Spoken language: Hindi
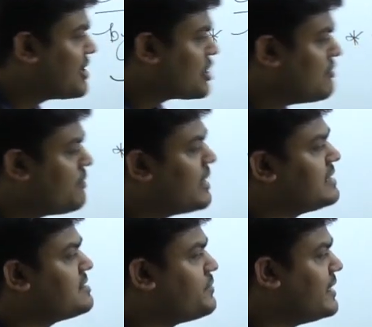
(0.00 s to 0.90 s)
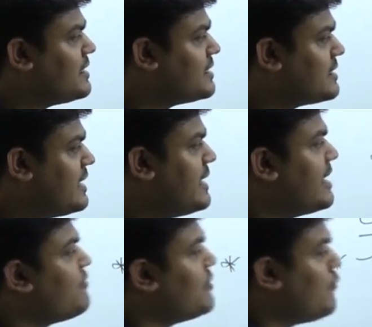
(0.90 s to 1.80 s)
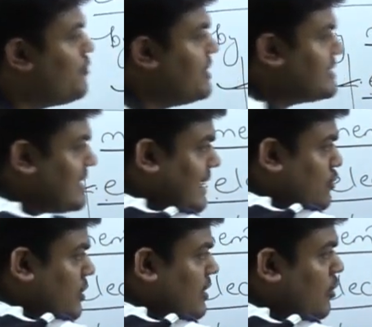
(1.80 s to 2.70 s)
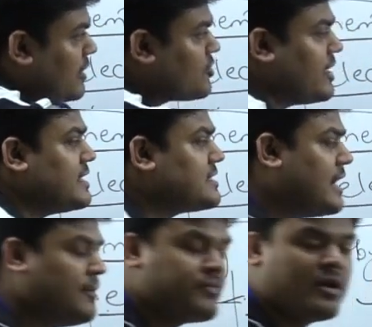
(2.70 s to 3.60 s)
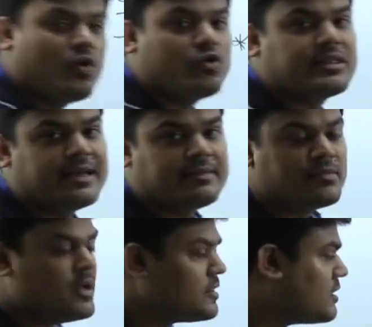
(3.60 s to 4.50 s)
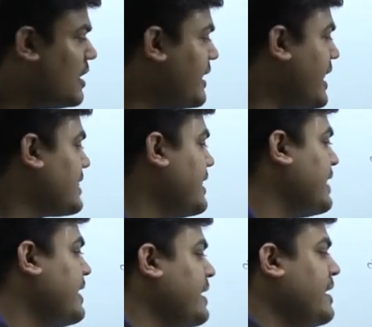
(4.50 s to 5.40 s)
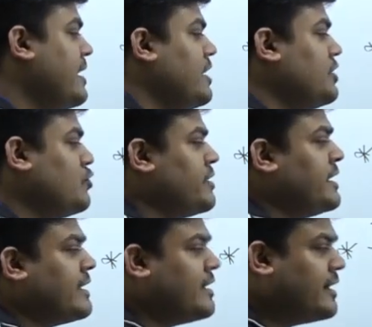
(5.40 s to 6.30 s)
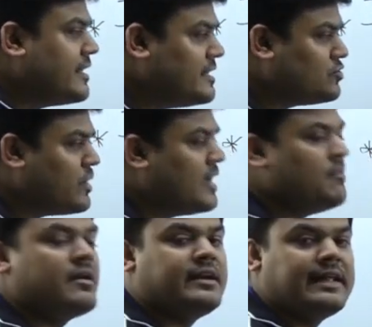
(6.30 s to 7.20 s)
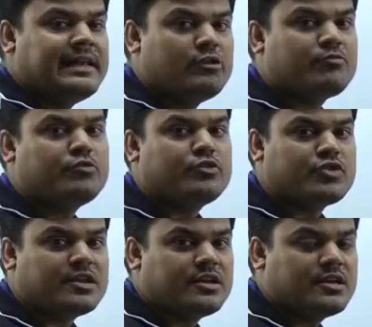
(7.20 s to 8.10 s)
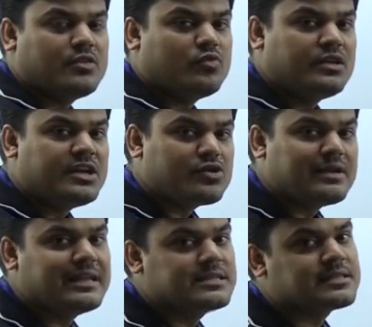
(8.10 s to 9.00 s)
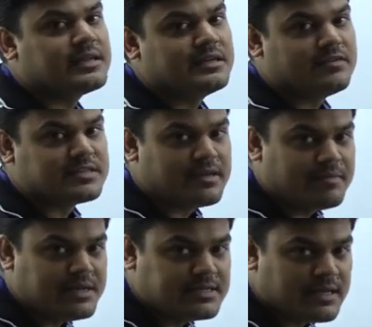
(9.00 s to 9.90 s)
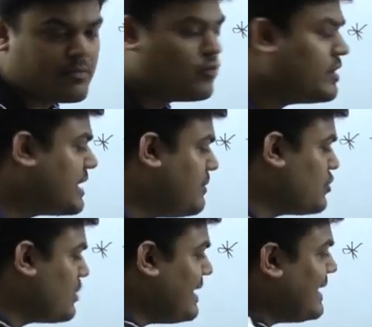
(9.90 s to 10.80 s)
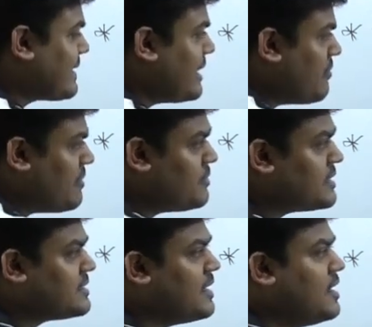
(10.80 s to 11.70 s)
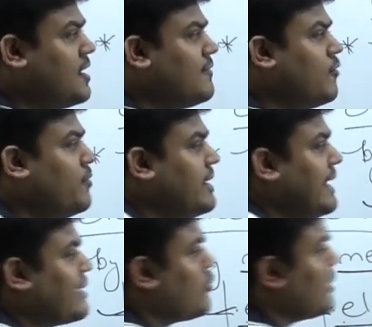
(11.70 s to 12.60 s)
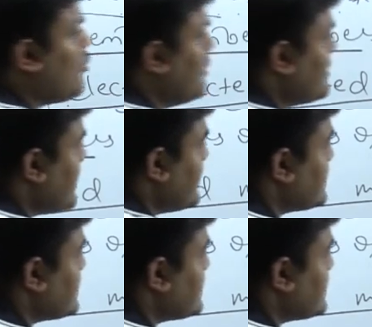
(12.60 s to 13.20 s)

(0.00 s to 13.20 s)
इलेक्शन में पार्टिसिपेट करते हैं या फिर वो भी इस इलेक्टोरल कॉलेज का हिस्सा होते हैं थर्ड आते हैं यूनियन टेरिटरीज जो है हमारी दिल्ली और पुडुचेरी की उनकी जो लेजिस्लेटिव असेंबलीज हैं उनके भी जो इलेक्टेड मेंबर्स हैं वो भी इलेक्टोरल कॉलेज का